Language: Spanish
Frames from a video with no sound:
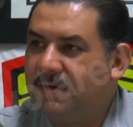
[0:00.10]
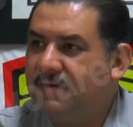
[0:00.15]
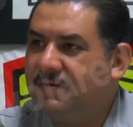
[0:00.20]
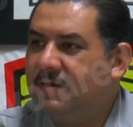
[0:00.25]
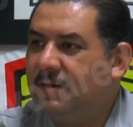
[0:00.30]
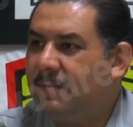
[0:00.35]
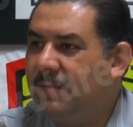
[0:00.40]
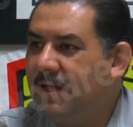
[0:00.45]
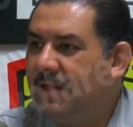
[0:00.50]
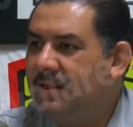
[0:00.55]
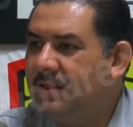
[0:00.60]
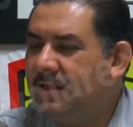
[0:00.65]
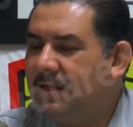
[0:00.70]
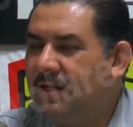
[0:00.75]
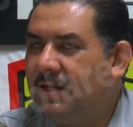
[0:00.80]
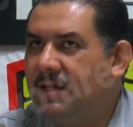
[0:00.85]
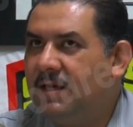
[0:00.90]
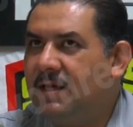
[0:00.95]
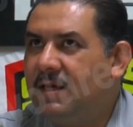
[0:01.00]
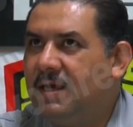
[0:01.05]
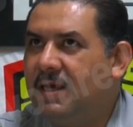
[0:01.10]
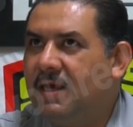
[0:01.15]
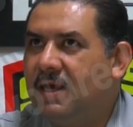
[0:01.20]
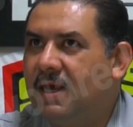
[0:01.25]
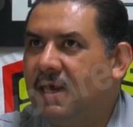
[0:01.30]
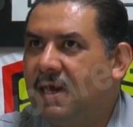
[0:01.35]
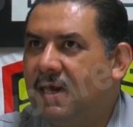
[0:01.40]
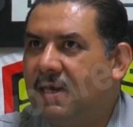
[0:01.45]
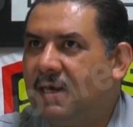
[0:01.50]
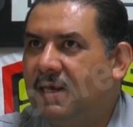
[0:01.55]
precisamente
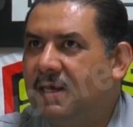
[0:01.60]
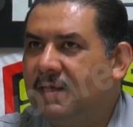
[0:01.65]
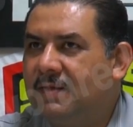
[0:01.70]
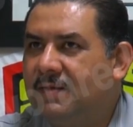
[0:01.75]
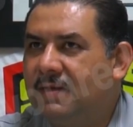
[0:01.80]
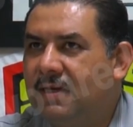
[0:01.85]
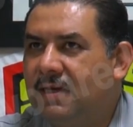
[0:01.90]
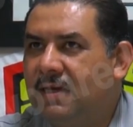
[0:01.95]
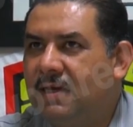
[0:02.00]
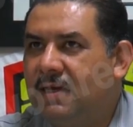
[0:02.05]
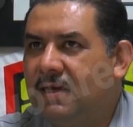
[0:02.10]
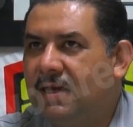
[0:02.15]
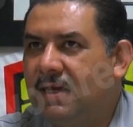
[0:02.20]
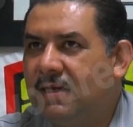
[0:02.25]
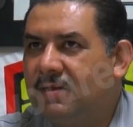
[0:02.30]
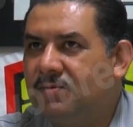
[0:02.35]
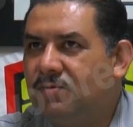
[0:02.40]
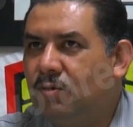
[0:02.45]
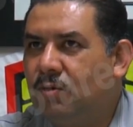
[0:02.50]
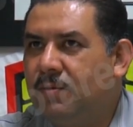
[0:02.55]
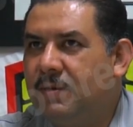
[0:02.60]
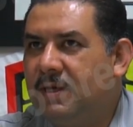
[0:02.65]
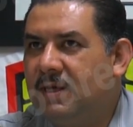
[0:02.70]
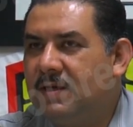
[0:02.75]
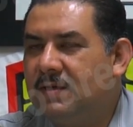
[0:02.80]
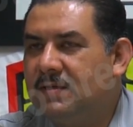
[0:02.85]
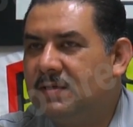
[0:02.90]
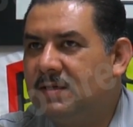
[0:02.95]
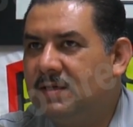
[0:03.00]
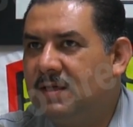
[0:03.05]
a raíz de las
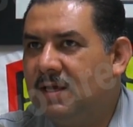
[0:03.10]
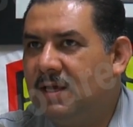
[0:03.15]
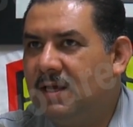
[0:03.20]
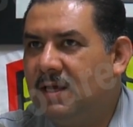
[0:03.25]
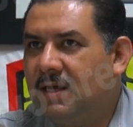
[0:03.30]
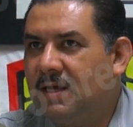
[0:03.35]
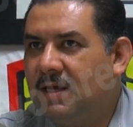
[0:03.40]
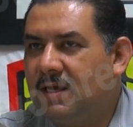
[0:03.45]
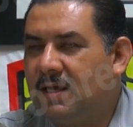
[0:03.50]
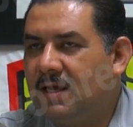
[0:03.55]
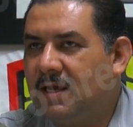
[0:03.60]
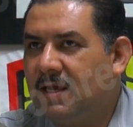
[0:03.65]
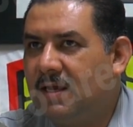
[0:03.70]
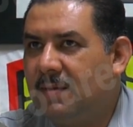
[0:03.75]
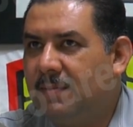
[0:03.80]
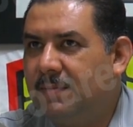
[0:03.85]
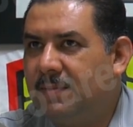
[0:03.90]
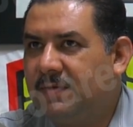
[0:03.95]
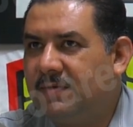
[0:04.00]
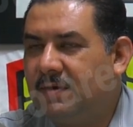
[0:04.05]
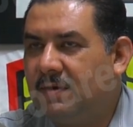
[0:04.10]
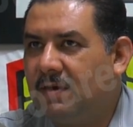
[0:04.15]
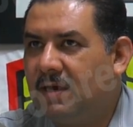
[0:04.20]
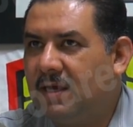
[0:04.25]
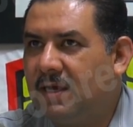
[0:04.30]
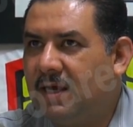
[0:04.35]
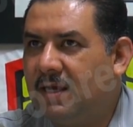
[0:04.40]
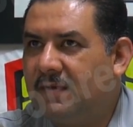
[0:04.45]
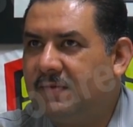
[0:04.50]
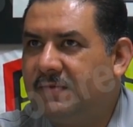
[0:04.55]
lluvias que, empezaron a
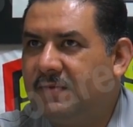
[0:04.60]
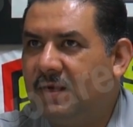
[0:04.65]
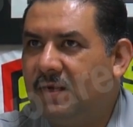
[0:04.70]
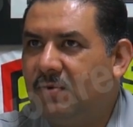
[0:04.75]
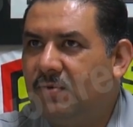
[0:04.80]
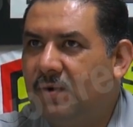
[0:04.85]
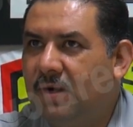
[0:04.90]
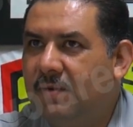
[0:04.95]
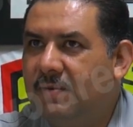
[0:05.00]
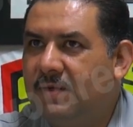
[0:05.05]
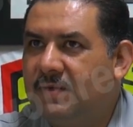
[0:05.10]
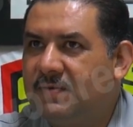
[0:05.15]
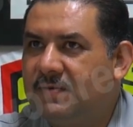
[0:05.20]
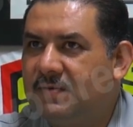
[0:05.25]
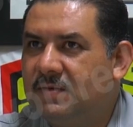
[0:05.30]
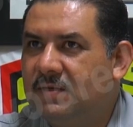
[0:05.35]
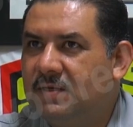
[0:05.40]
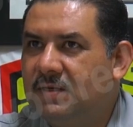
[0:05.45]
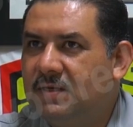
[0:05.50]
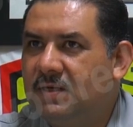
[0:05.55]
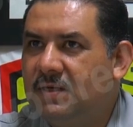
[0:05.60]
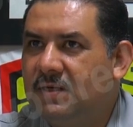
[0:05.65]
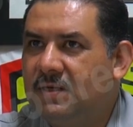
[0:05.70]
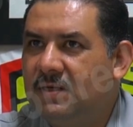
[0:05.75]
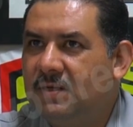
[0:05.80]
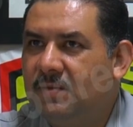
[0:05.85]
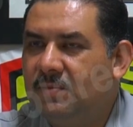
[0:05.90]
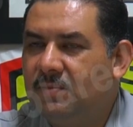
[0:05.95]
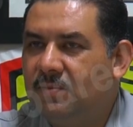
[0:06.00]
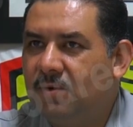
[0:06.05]
caer desde el jueves
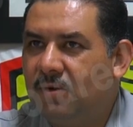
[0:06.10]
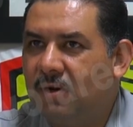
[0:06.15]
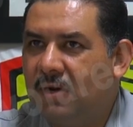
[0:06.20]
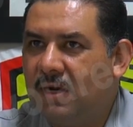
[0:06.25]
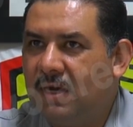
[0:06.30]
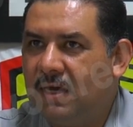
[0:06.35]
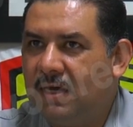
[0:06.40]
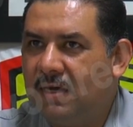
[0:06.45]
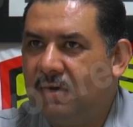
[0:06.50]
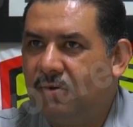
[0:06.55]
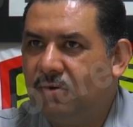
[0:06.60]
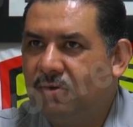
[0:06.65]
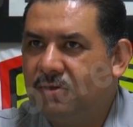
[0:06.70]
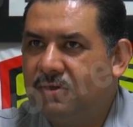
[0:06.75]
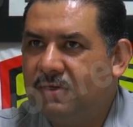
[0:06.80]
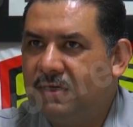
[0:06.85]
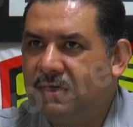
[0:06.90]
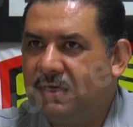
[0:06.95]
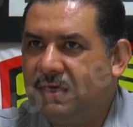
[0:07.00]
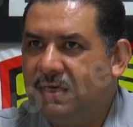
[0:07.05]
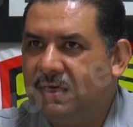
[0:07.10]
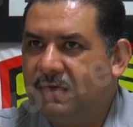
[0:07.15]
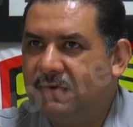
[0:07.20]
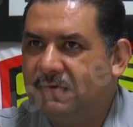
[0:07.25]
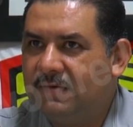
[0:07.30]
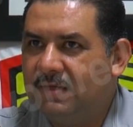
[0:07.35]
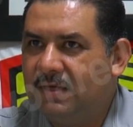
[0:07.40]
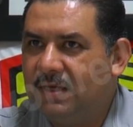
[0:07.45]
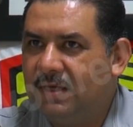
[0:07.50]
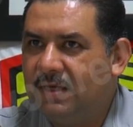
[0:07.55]
por la noche,
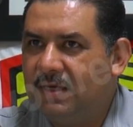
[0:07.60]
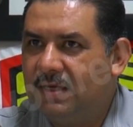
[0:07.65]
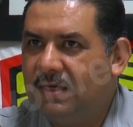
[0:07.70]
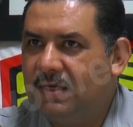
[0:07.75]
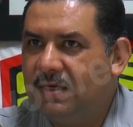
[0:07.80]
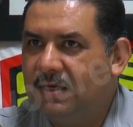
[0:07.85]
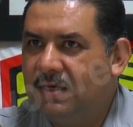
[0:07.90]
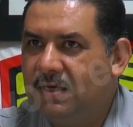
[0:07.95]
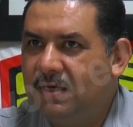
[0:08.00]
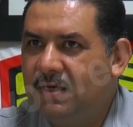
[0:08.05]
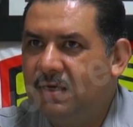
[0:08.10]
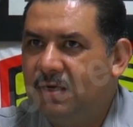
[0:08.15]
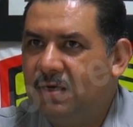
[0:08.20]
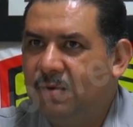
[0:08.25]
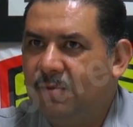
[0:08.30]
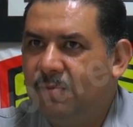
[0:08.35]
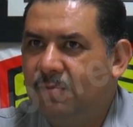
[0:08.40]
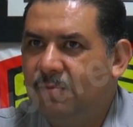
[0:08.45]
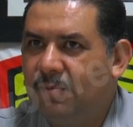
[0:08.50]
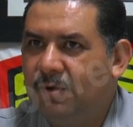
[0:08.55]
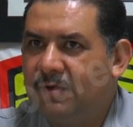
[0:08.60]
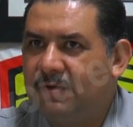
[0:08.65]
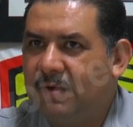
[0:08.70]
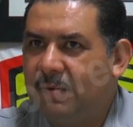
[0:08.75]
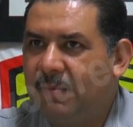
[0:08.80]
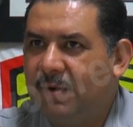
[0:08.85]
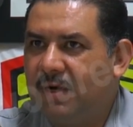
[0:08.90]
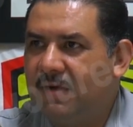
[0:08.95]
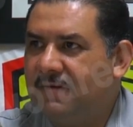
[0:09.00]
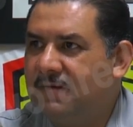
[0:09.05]
este, pues
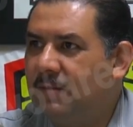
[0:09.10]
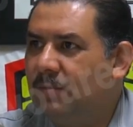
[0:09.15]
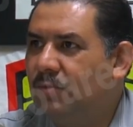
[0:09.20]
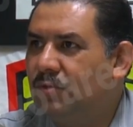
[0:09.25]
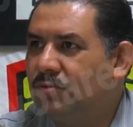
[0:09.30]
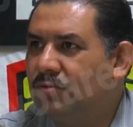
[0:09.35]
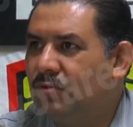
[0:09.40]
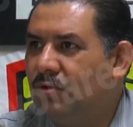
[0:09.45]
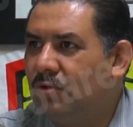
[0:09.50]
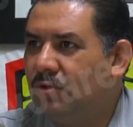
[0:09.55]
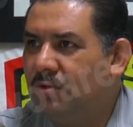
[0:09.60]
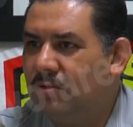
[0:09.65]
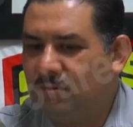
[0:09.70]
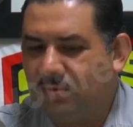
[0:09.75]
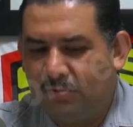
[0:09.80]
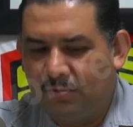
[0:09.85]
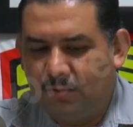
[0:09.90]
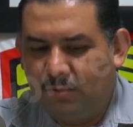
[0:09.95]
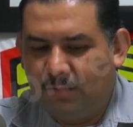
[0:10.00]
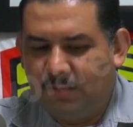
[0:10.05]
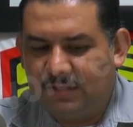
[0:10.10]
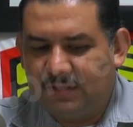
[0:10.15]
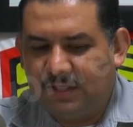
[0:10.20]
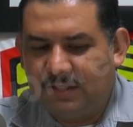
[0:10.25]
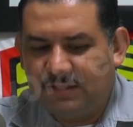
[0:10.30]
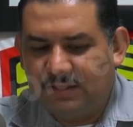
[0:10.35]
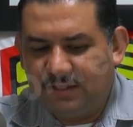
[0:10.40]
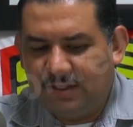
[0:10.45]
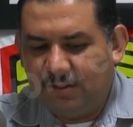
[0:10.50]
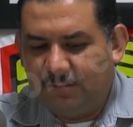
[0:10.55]
amanecimos con, bastantes